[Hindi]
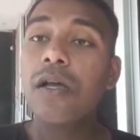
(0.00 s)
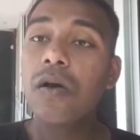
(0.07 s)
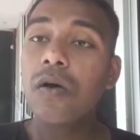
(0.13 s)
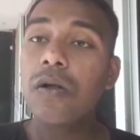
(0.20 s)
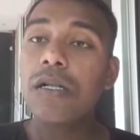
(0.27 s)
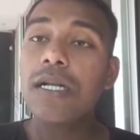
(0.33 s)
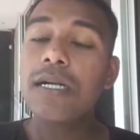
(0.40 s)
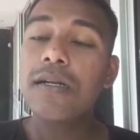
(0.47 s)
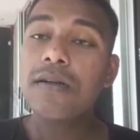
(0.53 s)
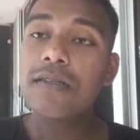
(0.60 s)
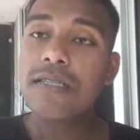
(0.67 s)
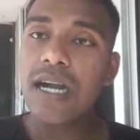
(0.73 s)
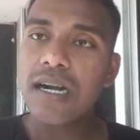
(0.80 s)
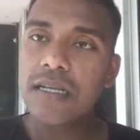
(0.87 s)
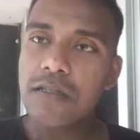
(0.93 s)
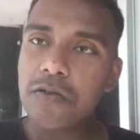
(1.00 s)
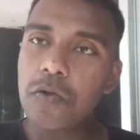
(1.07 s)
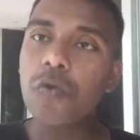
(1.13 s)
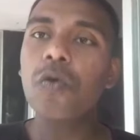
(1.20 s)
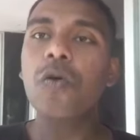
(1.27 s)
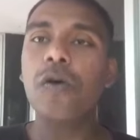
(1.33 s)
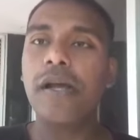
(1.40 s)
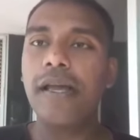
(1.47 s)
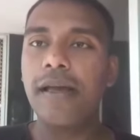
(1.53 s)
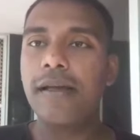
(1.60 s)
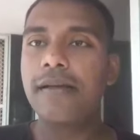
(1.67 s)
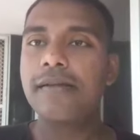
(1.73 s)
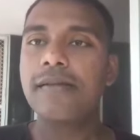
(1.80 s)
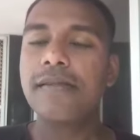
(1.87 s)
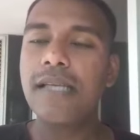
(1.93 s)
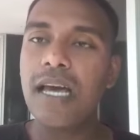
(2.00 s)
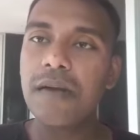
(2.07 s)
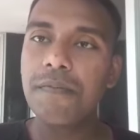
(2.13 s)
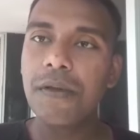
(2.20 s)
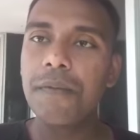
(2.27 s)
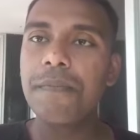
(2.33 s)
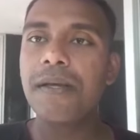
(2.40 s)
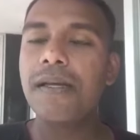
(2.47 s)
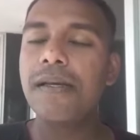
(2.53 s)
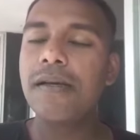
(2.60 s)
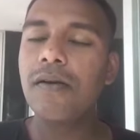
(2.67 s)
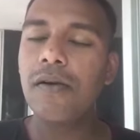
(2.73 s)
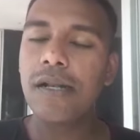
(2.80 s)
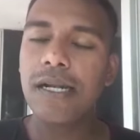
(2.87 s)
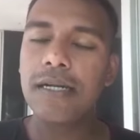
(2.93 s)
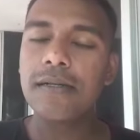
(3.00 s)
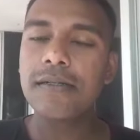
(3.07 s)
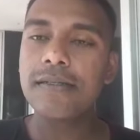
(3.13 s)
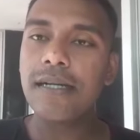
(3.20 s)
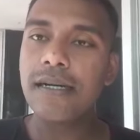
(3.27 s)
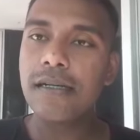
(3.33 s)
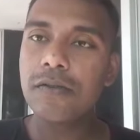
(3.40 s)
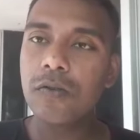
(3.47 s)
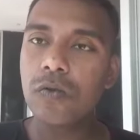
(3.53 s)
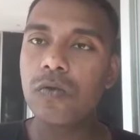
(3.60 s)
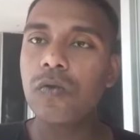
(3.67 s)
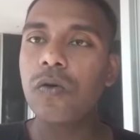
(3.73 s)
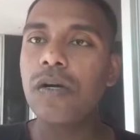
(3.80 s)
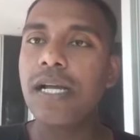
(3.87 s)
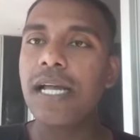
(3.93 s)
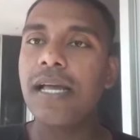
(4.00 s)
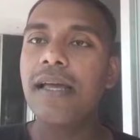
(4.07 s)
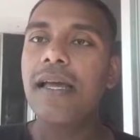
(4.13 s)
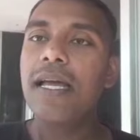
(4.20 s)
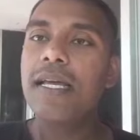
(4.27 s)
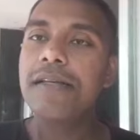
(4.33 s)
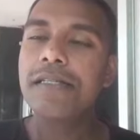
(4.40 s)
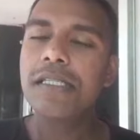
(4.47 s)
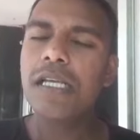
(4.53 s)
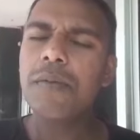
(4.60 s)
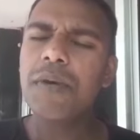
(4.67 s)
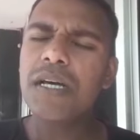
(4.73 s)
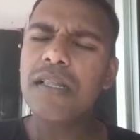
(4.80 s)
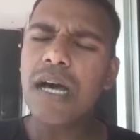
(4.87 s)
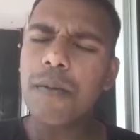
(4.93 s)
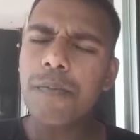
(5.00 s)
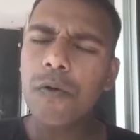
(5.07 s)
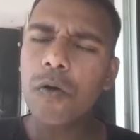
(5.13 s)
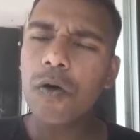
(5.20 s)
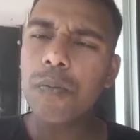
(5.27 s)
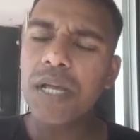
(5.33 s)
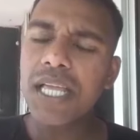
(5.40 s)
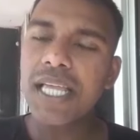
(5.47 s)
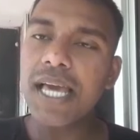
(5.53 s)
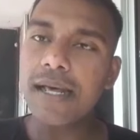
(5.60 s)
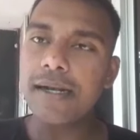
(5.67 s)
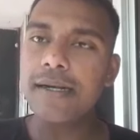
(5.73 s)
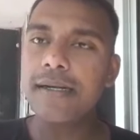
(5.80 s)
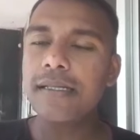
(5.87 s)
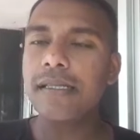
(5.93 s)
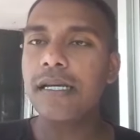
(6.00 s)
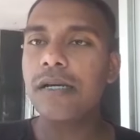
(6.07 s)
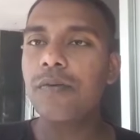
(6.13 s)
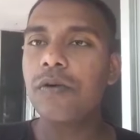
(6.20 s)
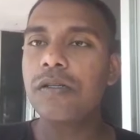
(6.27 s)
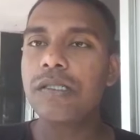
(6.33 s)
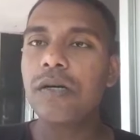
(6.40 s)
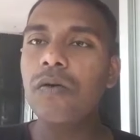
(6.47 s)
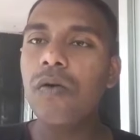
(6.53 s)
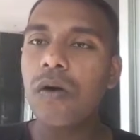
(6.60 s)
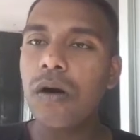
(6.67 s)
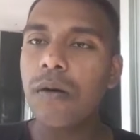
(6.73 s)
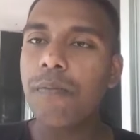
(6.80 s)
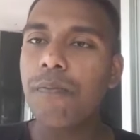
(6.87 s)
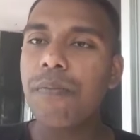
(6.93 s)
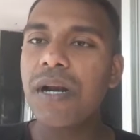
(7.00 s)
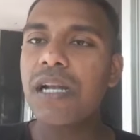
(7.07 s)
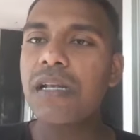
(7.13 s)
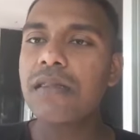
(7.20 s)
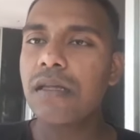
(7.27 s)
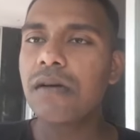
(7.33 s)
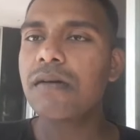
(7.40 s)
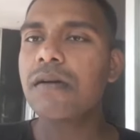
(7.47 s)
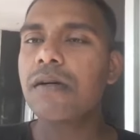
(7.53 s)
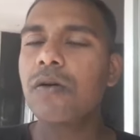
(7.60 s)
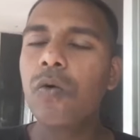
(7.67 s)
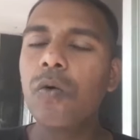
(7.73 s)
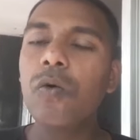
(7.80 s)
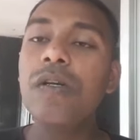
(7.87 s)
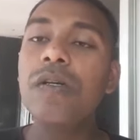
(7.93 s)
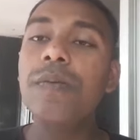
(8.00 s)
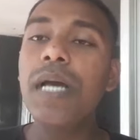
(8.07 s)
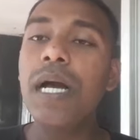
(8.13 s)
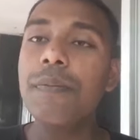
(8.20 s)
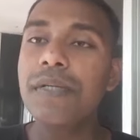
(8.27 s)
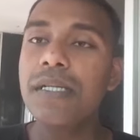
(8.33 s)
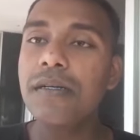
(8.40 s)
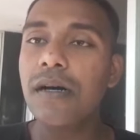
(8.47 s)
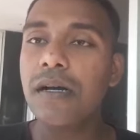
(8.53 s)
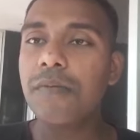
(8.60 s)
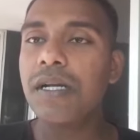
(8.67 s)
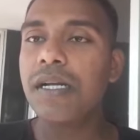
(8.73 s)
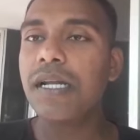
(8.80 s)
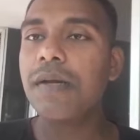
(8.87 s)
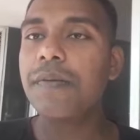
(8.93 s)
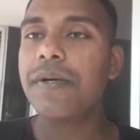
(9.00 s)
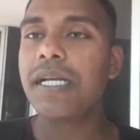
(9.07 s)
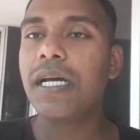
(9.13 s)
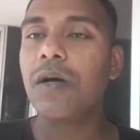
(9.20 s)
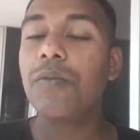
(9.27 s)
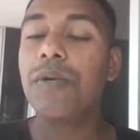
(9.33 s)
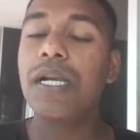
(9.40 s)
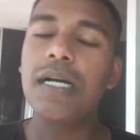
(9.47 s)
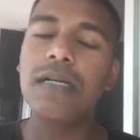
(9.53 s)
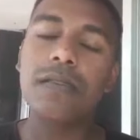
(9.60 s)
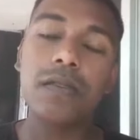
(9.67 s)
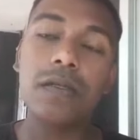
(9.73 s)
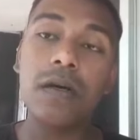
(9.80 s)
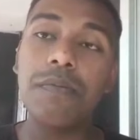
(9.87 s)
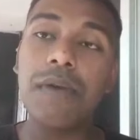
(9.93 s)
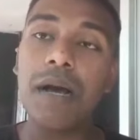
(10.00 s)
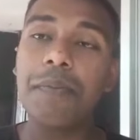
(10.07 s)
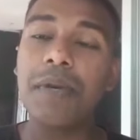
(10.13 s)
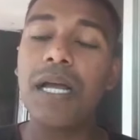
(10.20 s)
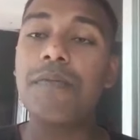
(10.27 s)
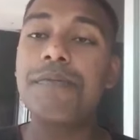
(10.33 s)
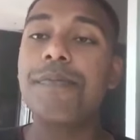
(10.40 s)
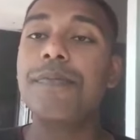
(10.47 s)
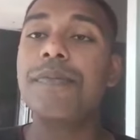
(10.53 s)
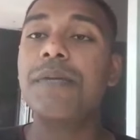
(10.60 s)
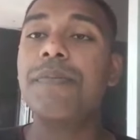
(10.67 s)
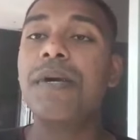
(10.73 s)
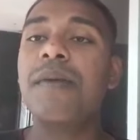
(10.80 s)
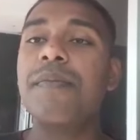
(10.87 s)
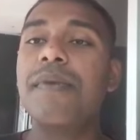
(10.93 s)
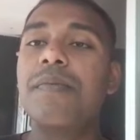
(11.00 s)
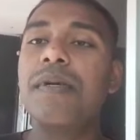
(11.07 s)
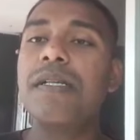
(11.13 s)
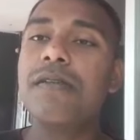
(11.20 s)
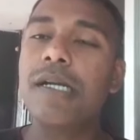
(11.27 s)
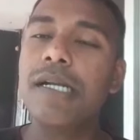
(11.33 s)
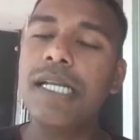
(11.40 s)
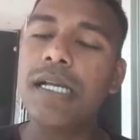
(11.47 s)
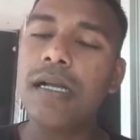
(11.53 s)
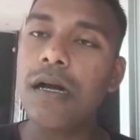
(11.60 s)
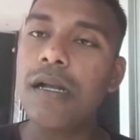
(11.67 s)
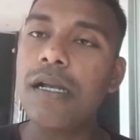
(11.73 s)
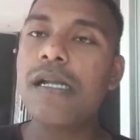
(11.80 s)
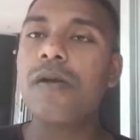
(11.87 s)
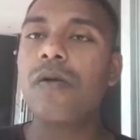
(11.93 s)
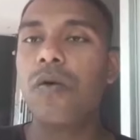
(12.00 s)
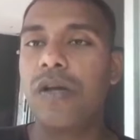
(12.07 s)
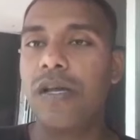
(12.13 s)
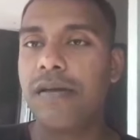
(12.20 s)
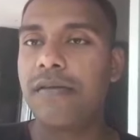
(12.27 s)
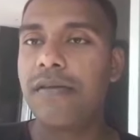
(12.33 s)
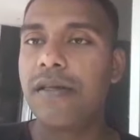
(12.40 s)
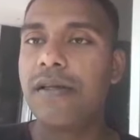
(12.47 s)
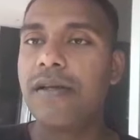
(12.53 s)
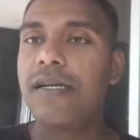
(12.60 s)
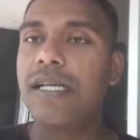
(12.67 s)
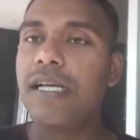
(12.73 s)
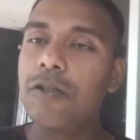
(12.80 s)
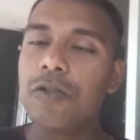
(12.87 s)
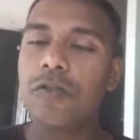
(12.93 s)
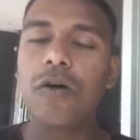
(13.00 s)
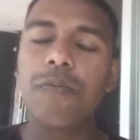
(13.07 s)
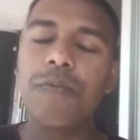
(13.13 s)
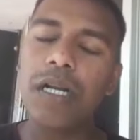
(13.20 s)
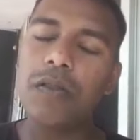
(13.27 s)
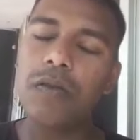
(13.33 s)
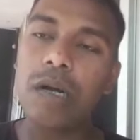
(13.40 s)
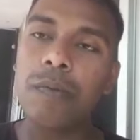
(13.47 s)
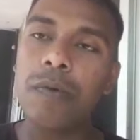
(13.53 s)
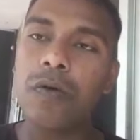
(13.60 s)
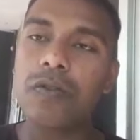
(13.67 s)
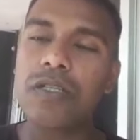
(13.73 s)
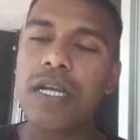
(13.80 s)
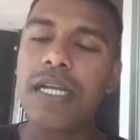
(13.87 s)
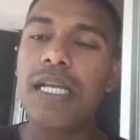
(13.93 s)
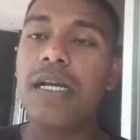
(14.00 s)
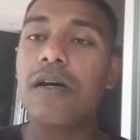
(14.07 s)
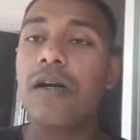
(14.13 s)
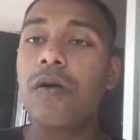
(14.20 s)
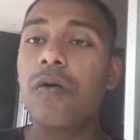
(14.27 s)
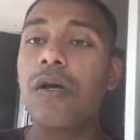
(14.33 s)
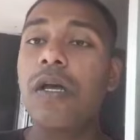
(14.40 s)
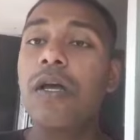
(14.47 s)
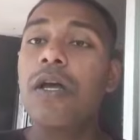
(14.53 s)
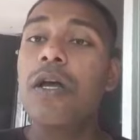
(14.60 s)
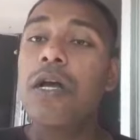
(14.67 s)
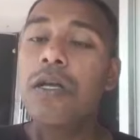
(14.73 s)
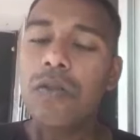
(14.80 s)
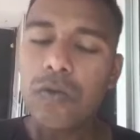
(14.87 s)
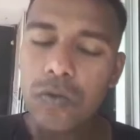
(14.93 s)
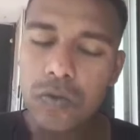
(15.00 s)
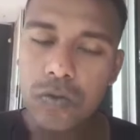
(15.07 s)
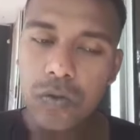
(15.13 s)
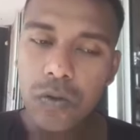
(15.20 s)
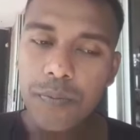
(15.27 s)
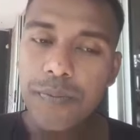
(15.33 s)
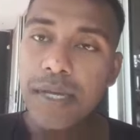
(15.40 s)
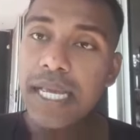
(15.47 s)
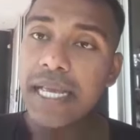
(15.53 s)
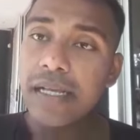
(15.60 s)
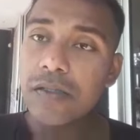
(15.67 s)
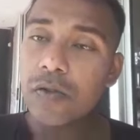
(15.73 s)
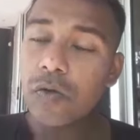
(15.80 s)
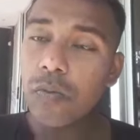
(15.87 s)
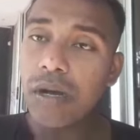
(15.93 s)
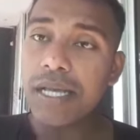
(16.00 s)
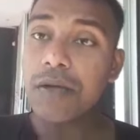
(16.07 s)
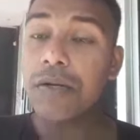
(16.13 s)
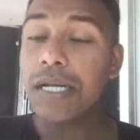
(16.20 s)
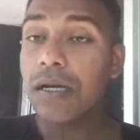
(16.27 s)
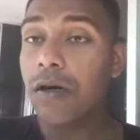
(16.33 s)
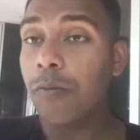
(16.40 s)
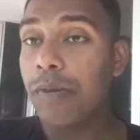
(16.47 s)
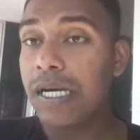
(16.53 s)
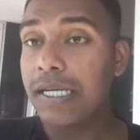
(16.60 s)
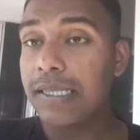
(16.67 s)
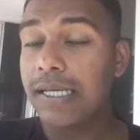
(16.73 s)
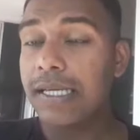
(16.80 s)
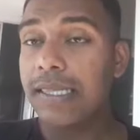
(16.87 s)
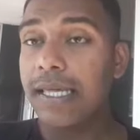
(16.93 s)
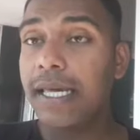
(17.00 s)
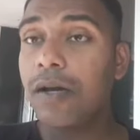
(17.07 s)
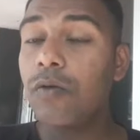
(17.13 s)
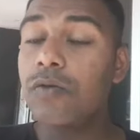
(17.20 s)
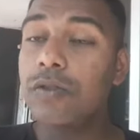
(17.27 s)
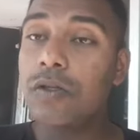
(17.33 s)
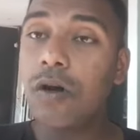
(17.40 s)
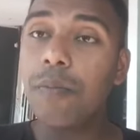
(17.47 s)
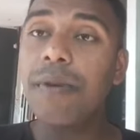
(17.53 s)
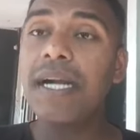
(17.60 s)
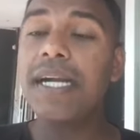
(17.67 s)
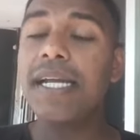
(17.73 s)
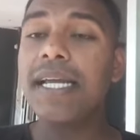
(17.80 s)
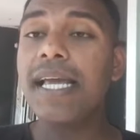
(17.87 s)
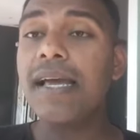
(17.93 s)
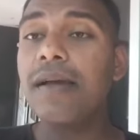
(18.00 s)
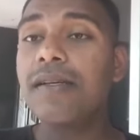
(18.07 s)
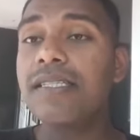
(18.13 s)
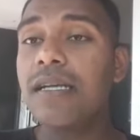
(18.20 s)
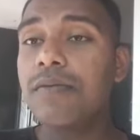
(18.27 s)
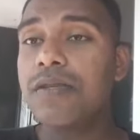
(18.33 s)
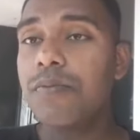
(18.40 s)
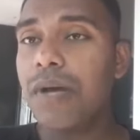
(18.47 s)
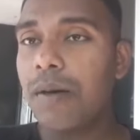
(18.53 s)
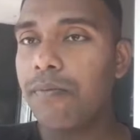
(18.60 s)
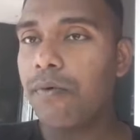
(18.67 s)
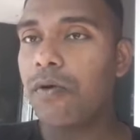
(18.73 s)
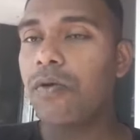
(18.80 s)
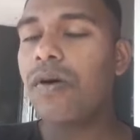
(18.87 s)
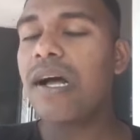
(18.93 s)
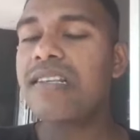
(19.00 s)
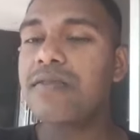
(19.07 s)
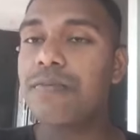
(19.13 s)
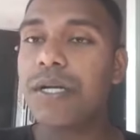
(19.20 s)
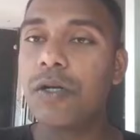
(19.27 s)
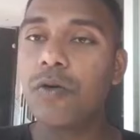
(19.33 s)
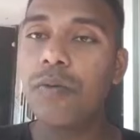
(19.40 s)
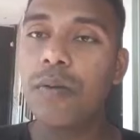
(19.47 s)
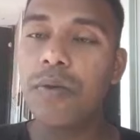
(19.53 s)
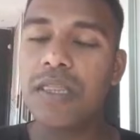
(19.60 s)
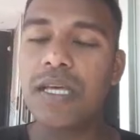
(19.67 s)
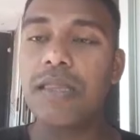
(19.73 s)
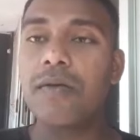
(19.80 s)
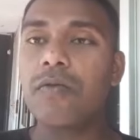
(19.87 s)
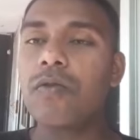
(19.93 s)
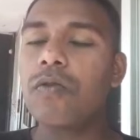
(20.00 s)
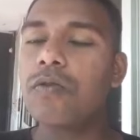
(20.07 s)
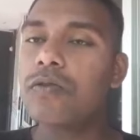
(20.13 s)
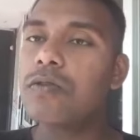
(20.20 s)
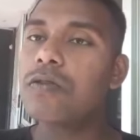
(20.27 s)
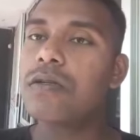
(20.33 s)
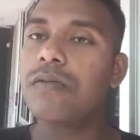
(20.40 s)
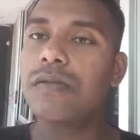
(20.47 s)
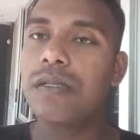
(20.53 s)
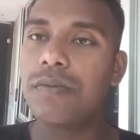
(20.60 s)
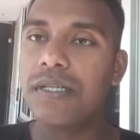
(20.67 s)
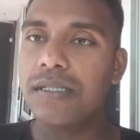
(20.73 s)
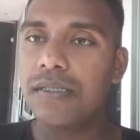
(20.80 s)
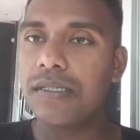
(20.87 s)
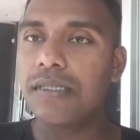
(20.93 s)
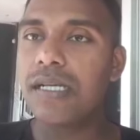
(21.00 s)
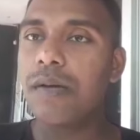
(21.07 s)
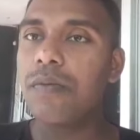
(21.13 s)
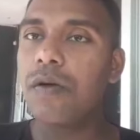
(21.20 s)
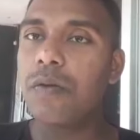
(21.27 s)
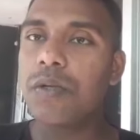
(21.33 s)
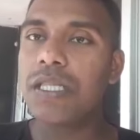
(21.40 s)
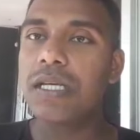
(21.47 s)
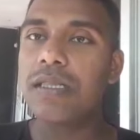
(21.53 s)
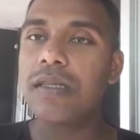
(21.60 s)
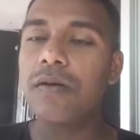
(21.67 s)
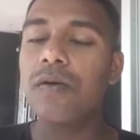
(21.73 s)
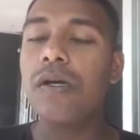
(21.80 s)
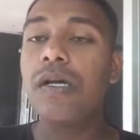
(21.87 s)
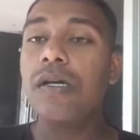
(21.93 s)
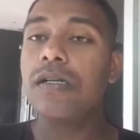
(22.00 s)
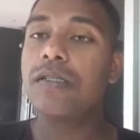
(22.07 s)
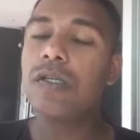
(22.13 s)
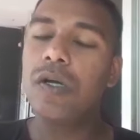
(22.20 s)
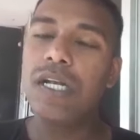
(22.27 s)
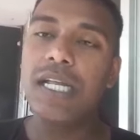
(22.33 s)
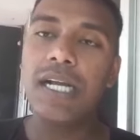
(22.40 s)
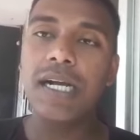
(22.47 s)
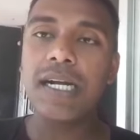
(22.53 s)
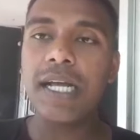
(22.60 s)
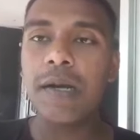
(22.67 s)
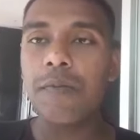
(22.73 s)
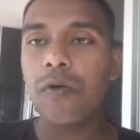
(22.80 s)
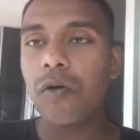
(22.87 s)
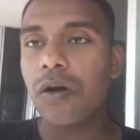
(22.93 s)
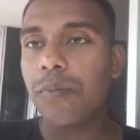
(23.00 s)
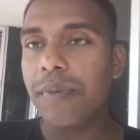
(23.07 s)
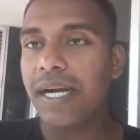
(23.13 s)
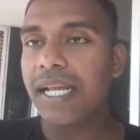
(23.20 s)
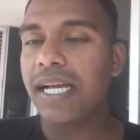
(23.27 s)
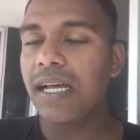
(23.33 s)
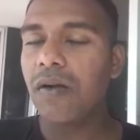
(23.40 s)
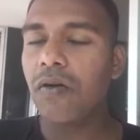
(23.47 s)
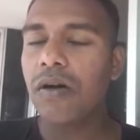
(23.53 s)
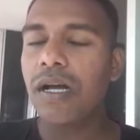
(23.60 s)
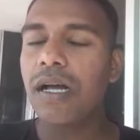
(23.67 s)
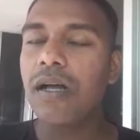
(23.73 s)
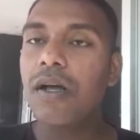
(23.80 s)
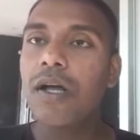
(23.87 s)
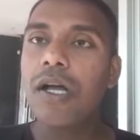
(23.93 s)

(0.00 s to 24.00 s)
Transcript: कॉल लेटर जाना शुरू हो गया है सीआरपीएफ की कॉल लेटर जाना शुरू हो गया है इसके बाद आप लोग को मैं गारंटी दे के बोलता हूँ अप्रैल तक कोई भी आपके घर में नहीं बैठा हुआ मिलेगा सब अपने आप डिपार्टमेंट में ज्वाइनिंग कर ही लोगे ठीक है दोस्तों ऑपरेटर आप लोग ज्वाइनिंग कर लोगे तो दोस्तों मैं जो भाइयों ने कमेंट दिए थे उस कमेंट के हिसाब से मैं आप लोग को आज वीडियो में बताया था तो दोस्तों सबसे बड़ी चीज़ें आप लोग को बताता हूँ ज्वाइनिंग के टाइम आप लोग का मेडिकल होगा